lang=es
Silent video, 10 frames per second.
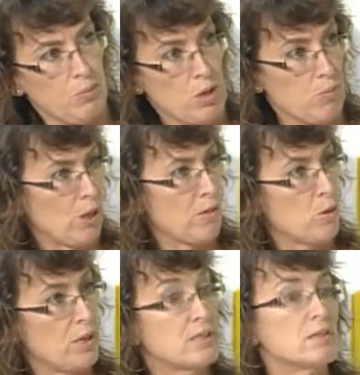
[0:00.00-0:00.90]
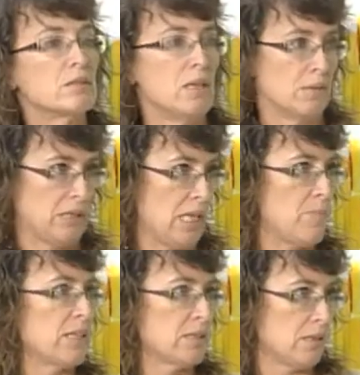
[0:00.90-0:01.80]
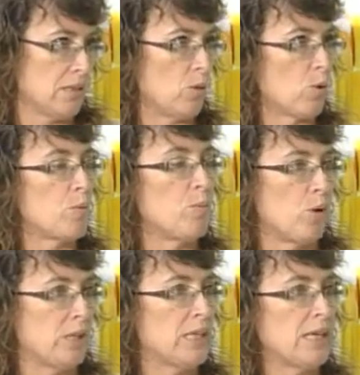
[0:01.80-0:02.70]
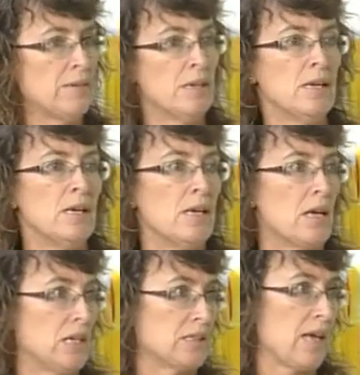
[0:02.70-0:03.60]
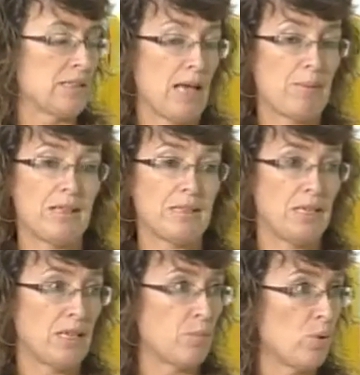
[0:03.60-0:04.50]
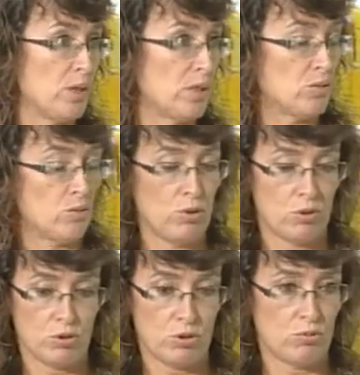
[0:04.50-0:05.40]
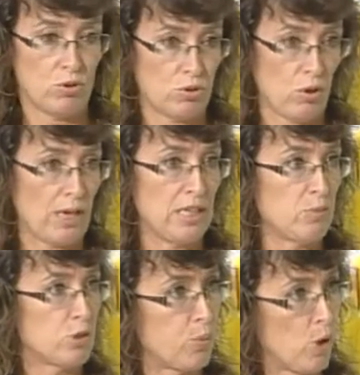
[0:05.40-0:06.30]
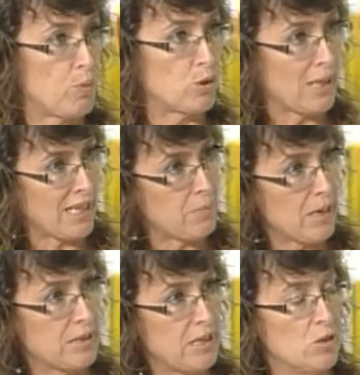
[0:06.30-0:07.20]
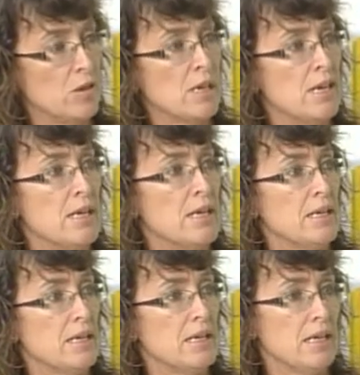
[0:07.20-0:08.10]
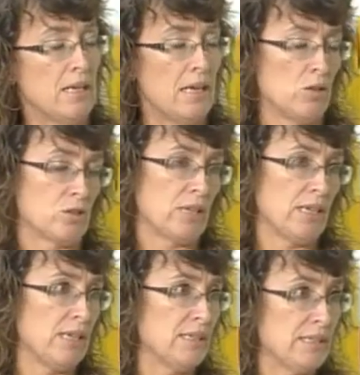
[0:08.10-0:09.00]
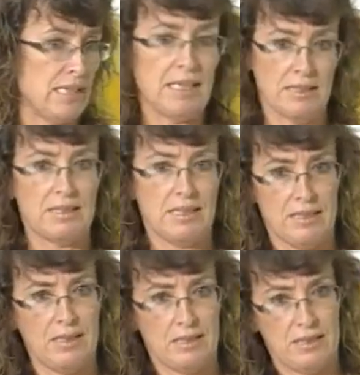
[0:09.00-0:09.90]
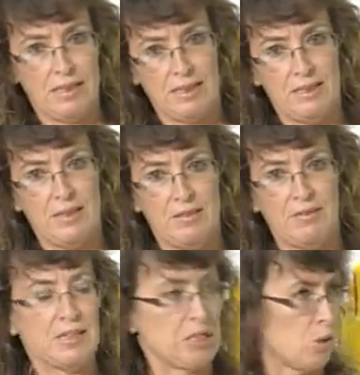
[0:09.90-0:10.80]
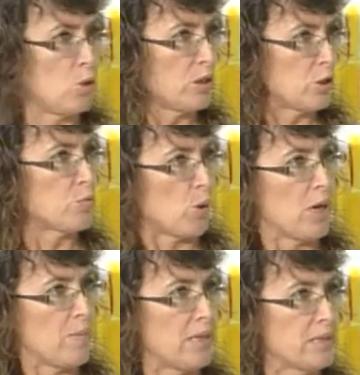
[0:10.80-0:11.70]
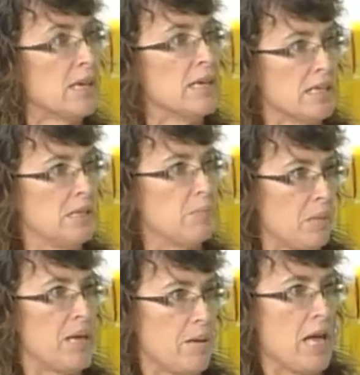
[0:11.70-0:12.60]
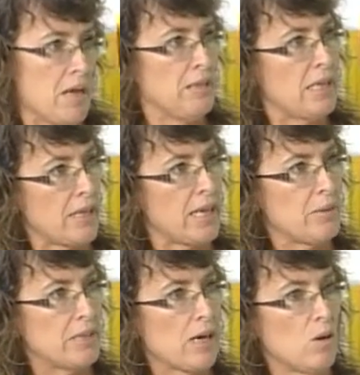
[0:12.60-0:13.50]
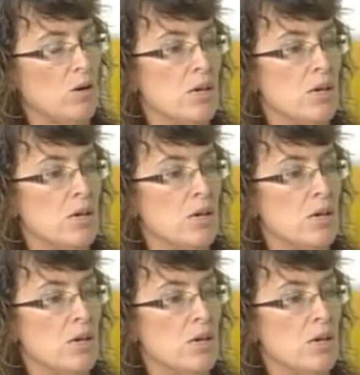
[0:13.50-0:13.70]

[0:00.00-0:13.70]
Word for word: imputaciones de temas de corrupción política, en los que se habla de tener pues, unos, organismos propios en cada partido eh, en los que se, se, filtren todos esos problemas y, e, e, intentar evitarlo,